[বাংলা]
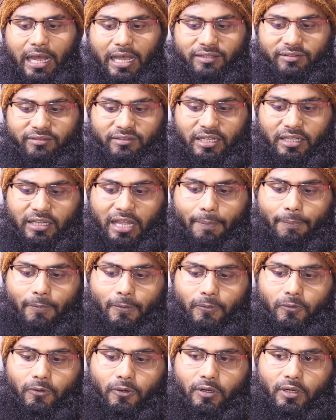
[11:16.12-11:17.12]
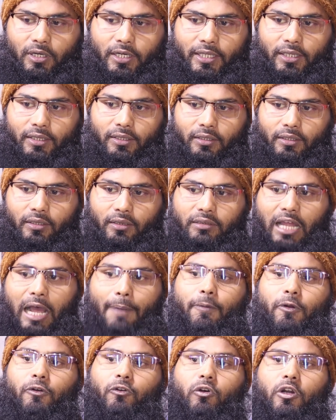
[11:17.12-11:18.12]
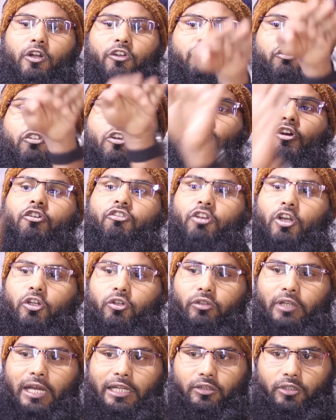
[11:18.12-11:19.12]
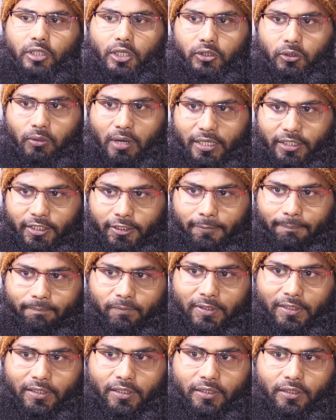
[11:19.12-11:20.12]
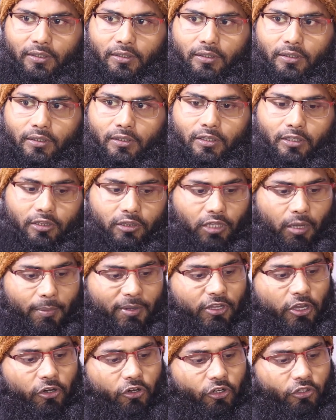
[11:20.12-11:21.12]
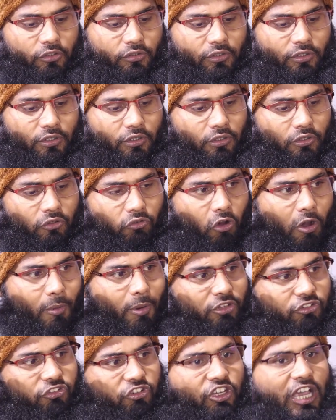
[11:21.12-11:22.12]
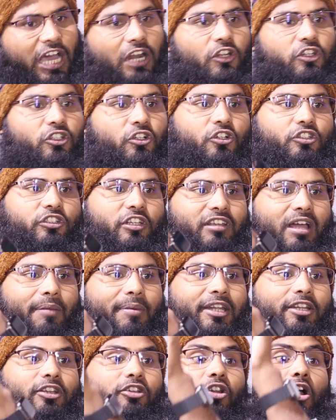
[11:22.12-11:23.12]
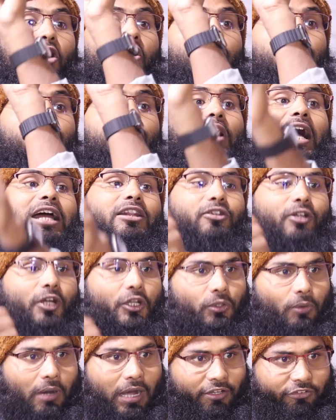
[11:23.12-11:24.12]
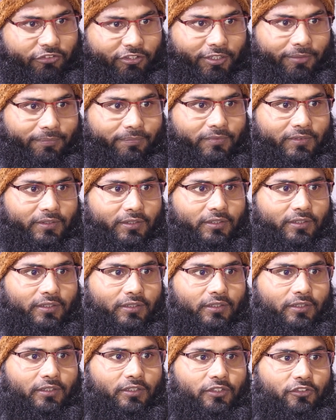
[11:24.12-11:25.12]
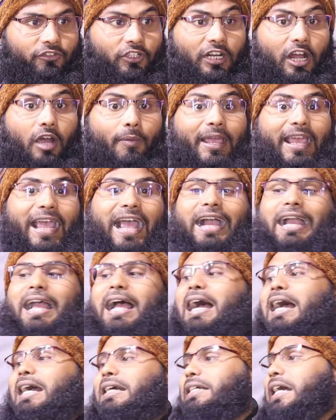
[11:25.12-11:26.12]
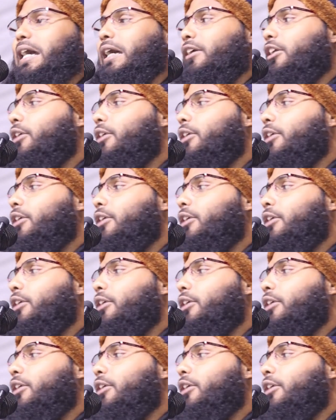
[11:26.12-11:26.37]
আজকে দাফন করলেন দাফন করার সঙ্গে সঙ্গে দুই হাত তুলে দোয়া নেই তবে যখন কবর জিয়ারত করতে যাবেন তখন দুই হাত তুলে দোয়া আছে সেটা হবে একা একা